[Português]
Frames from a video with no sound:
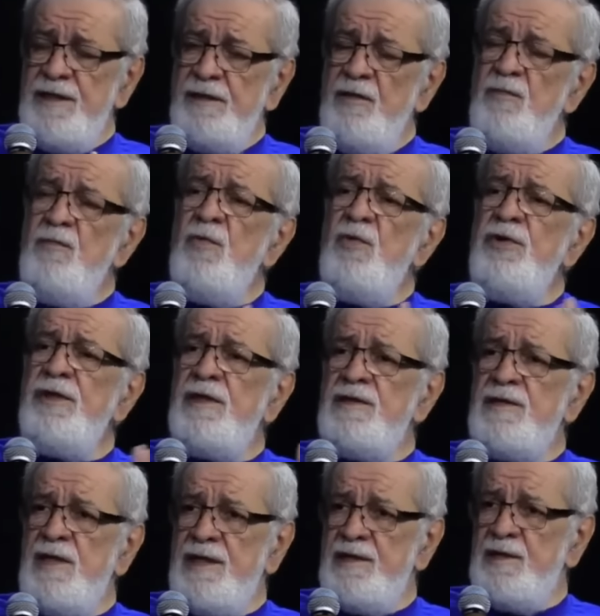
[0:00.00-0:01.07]
Então,
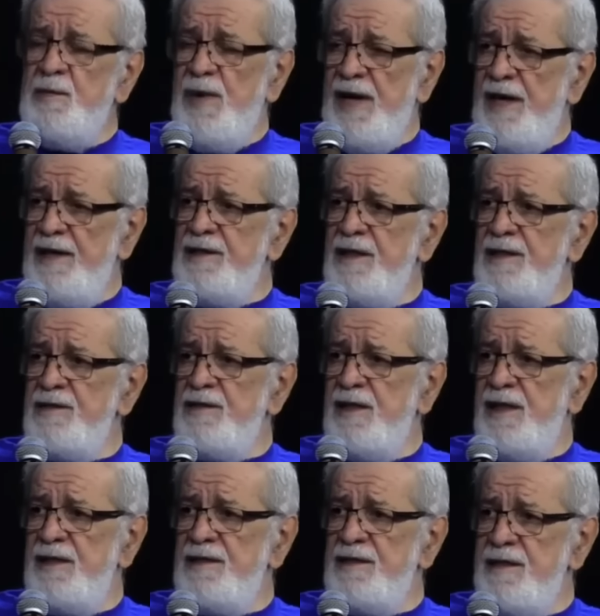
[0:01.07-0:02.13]
muitas das práticas
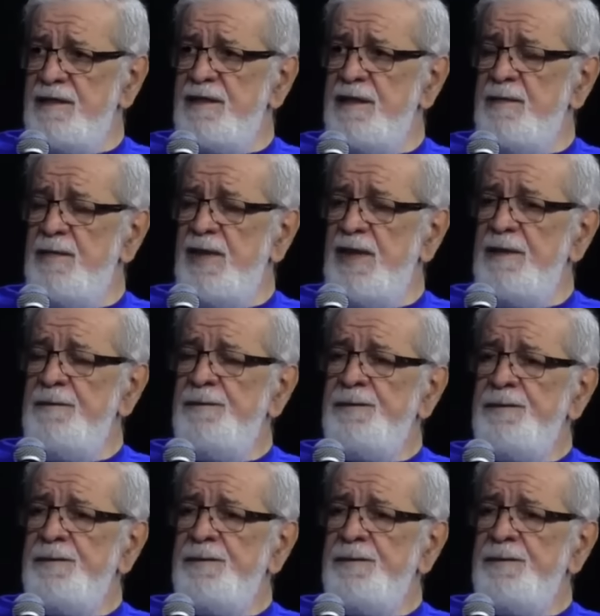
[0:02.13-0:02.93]
da CCB